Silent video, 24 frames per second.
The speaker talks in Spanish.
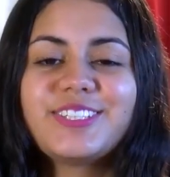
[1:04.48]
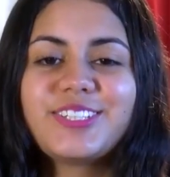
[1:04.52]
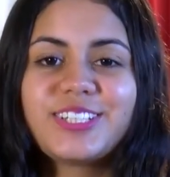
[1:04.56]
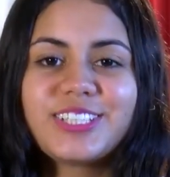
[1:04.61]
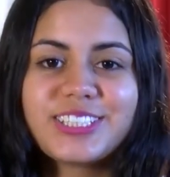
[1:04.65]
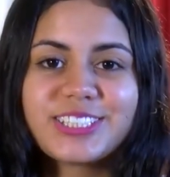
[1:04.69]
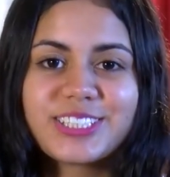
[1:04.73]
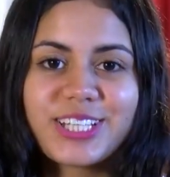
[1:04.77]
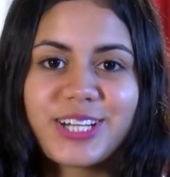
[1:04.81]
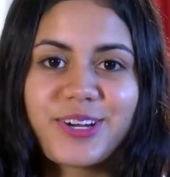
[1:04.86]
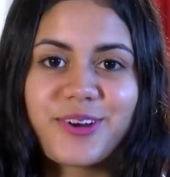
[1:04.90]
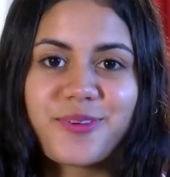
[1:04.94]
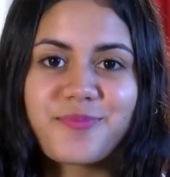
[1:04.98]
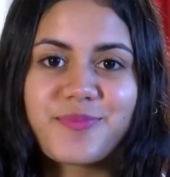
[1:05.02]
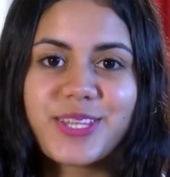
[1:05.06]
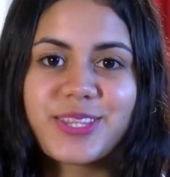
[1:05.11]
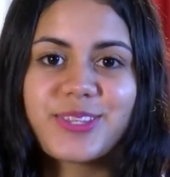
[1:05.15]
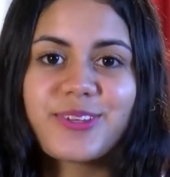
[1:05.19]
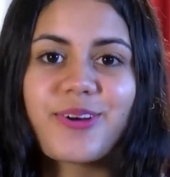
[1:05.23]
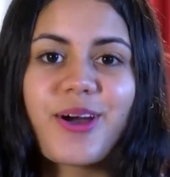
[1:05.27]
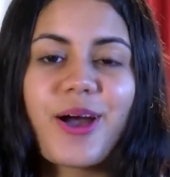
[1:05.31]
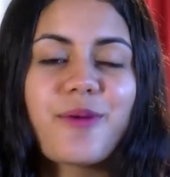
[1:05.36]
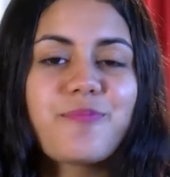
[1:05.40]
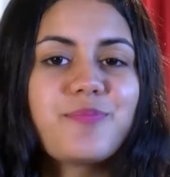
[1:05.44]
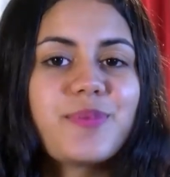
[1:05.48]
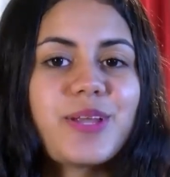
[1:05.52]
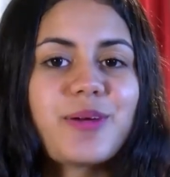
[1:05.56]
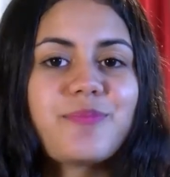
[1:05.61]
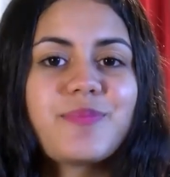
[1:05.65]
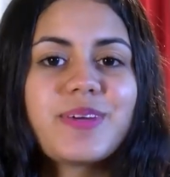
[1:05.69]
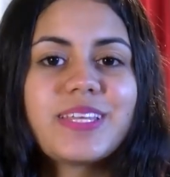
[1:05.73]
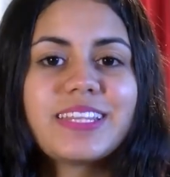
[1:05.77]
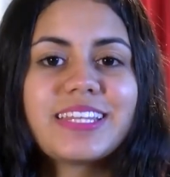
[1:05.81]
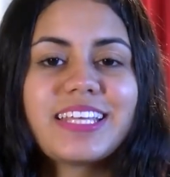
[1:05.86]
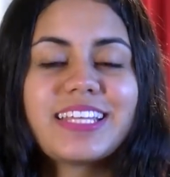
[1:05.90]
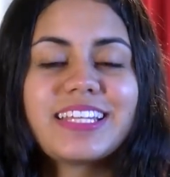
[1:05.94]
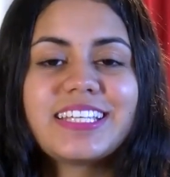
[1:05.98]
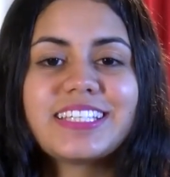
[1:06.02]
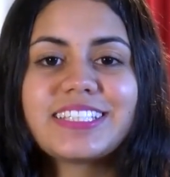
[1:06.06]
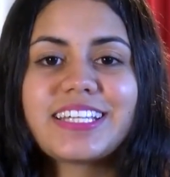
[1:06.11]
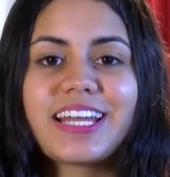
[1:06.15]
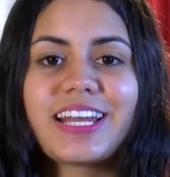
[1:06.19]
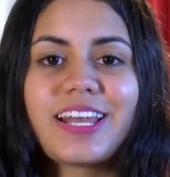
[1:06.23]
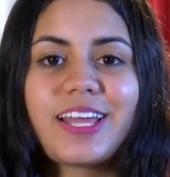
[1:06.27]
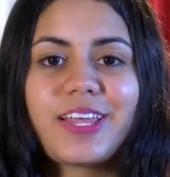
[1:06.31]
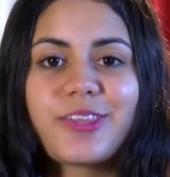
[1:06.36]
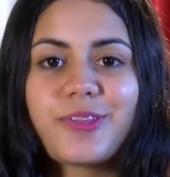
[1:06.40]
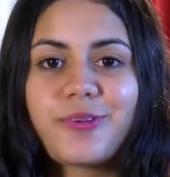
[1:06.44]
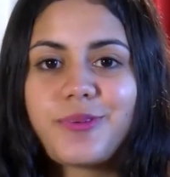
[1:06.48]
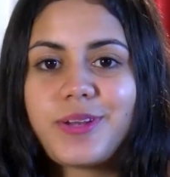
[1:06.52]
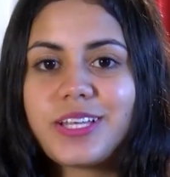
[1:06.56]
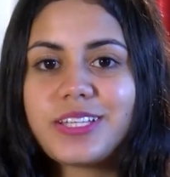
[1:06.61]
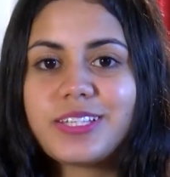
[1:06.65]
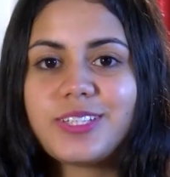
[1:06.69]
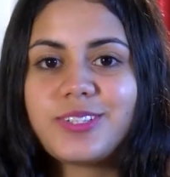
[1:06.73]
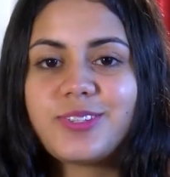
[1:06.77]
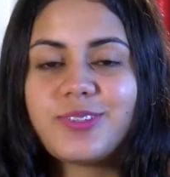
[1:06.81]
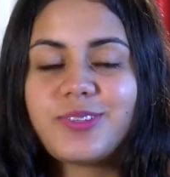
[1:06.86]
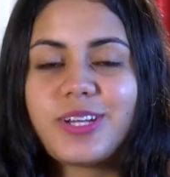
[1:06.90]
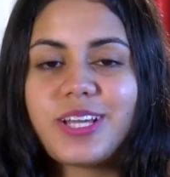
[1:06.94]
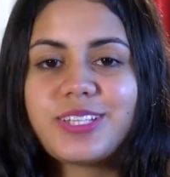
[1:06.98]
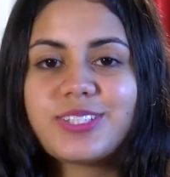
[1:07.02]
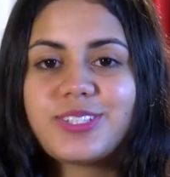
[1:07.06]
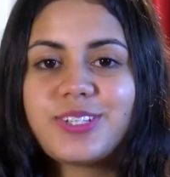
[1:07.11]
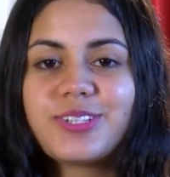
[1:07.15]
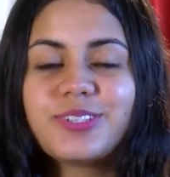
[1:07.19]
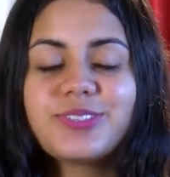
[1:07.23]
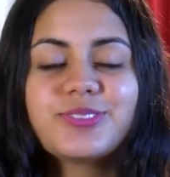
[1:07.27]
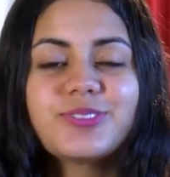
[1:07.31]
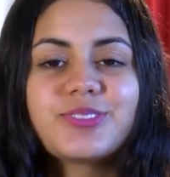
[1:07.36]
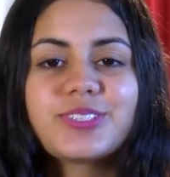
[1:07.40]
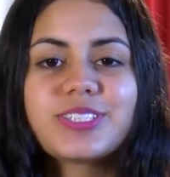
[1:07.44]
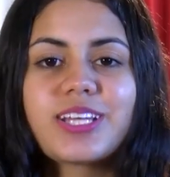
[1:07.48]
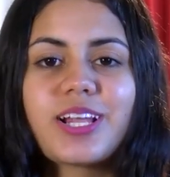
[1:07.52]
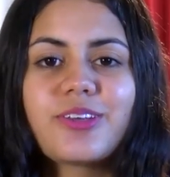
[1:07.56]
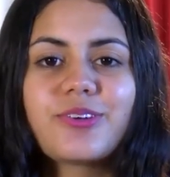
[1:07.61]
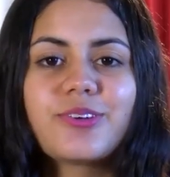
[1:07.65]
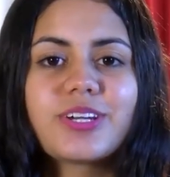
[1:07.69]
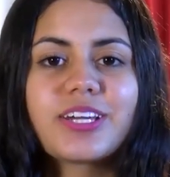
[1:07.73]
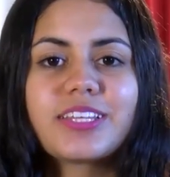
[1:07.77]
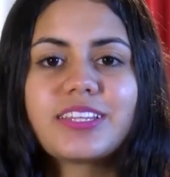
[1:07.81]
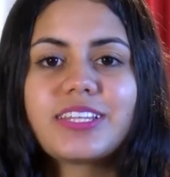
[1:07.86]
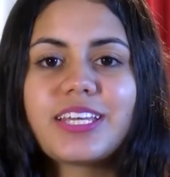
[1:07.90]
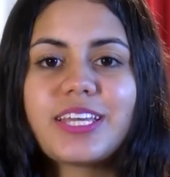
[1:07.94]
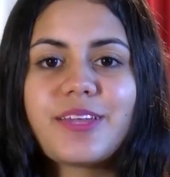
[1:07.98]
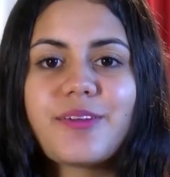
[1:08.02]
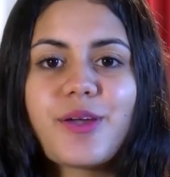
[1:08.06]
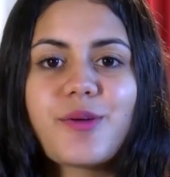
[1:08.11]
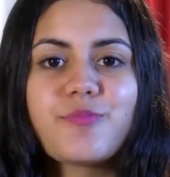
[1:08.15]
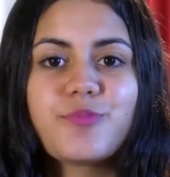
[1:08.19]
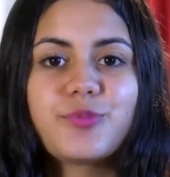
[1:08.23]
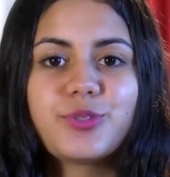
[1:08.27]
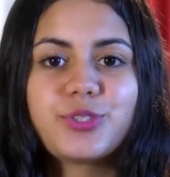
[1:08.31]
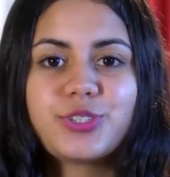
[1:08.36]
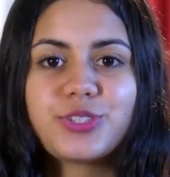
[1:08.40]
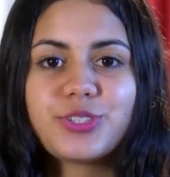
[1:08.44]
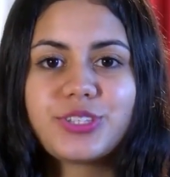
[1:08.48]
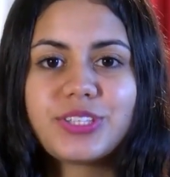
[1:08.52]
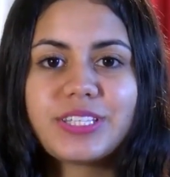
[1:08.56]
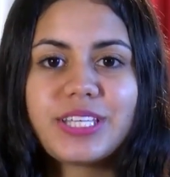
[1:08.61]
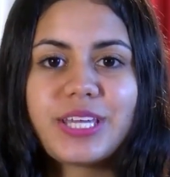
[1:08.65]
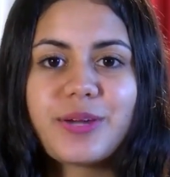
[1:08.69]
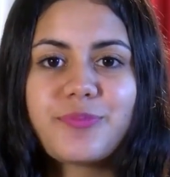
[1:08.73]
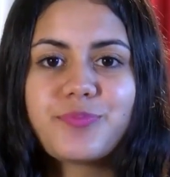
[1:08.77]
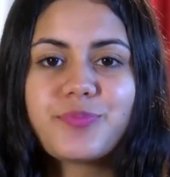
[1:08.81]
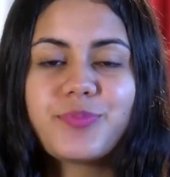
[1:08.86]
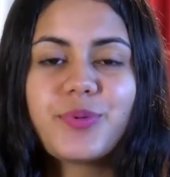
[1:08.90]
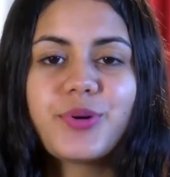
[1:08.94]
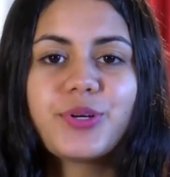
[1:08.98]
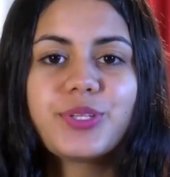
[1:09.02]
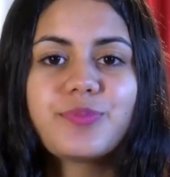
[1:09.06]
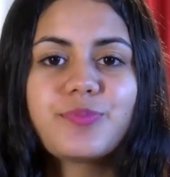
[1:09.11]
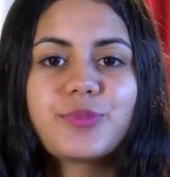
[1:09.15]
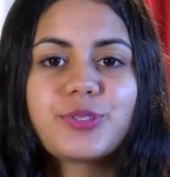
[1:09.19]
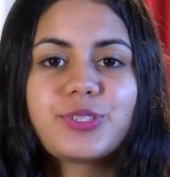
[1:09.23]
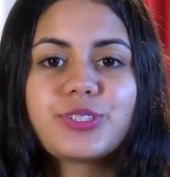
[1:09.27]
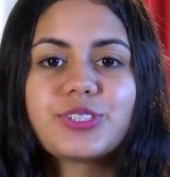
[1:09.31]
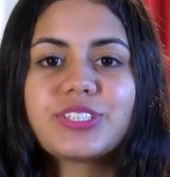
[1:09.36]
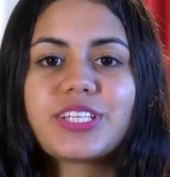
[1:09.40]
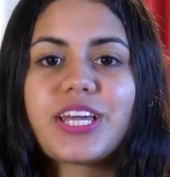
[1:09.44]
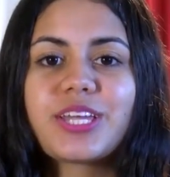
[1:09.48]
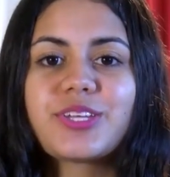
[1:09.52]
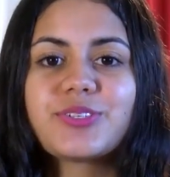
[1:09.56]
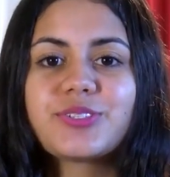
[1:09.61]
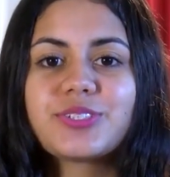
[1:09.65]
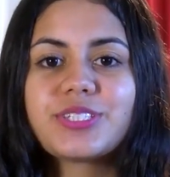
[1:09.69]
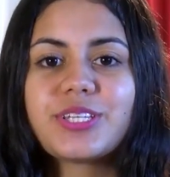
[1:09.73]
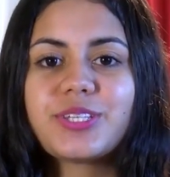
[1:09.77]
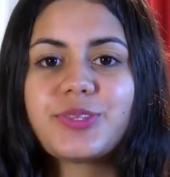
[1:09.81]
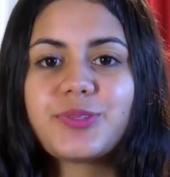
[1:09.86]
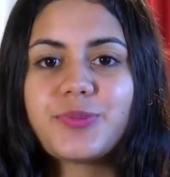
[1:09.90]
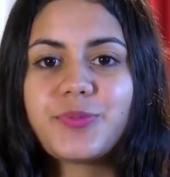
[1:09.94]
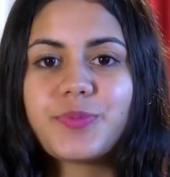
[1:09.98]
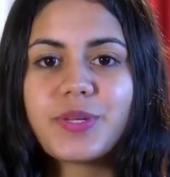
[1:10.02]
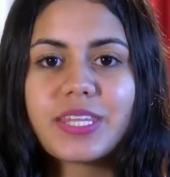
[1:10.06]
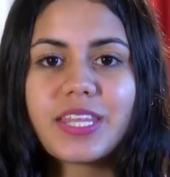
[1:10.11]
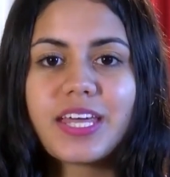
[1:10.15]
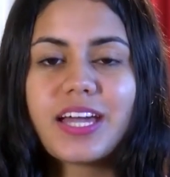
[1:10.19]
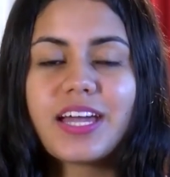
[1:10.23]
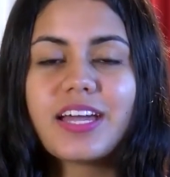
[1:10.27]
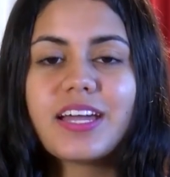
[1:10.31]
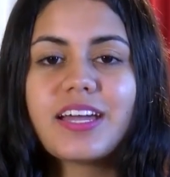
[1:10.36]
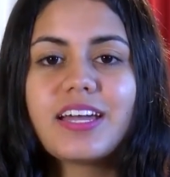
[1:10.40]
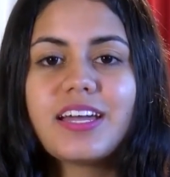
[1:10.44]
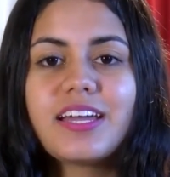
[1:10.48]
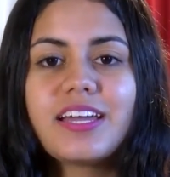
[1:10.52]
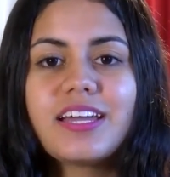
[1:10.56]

Yo les recomiendo ampliamente iniciar la doble titulación, no es algo que te lleve mucho tiempo ni muchos años de tu vida,